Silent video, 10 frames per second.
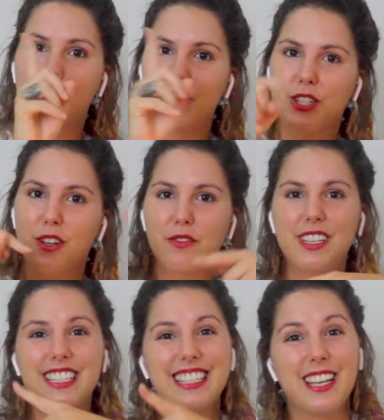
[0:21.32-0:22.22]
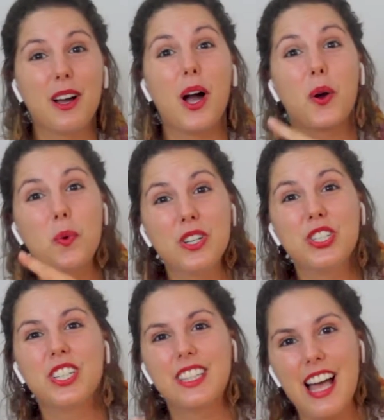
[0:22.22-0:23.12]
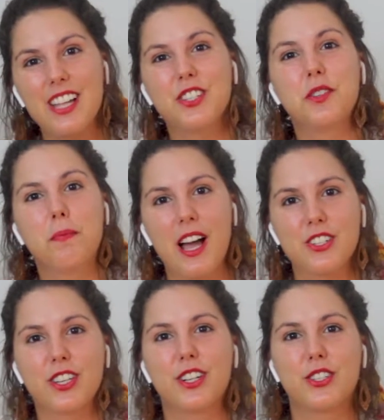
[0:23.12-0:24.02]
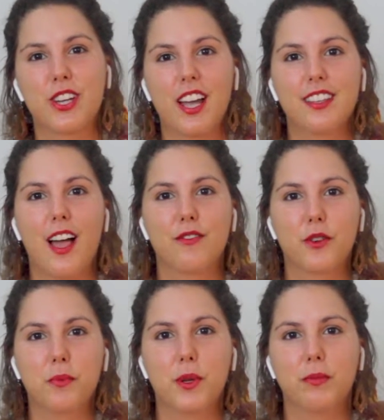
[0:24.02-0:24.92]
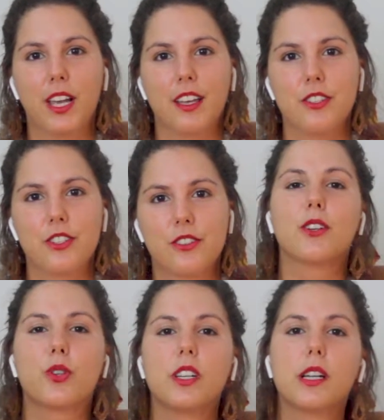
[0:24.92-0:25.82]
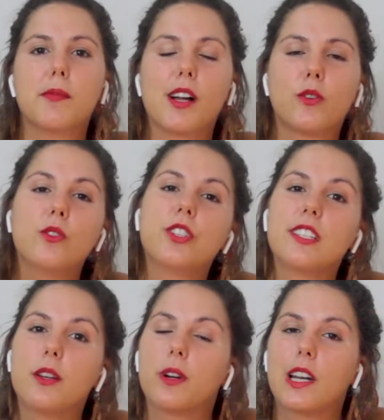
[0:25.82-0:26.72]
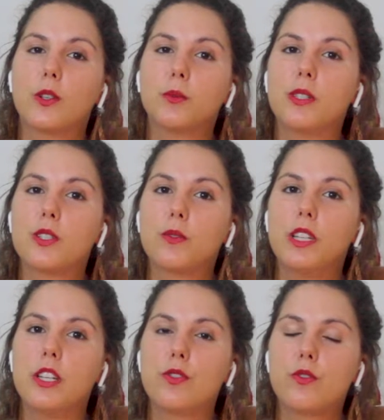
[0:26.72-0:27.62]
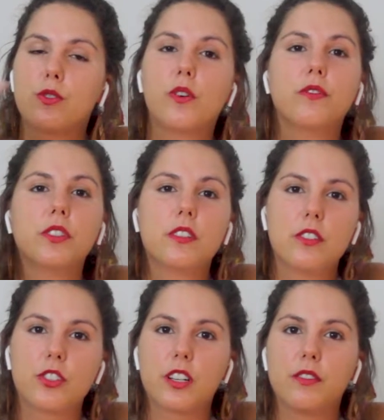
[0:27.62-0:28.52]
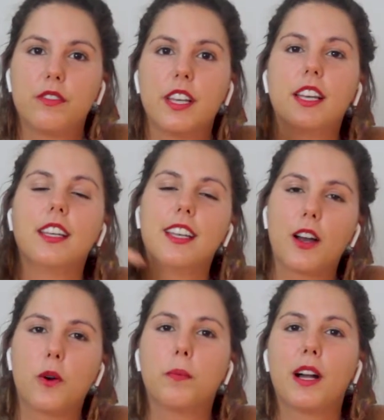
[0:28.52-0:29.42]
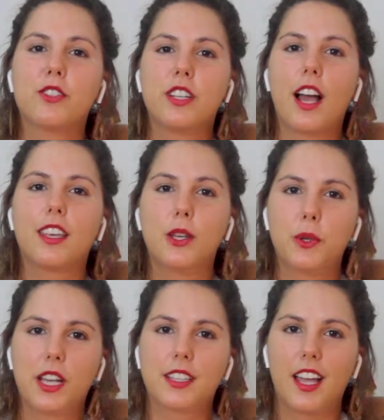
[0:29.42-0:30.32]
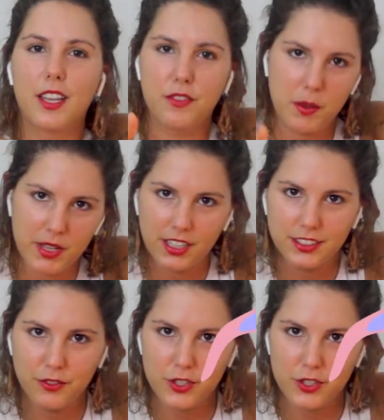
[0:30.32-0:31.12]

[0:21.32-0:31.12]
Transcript: mas não vencer a quantidade de máscara descartável no meio ambiente. Eu sou a Nina Marcucci, esse é o canal do Menos um Lixo. Te convido a se inscrever e a compartilhar aqui o que está reverberando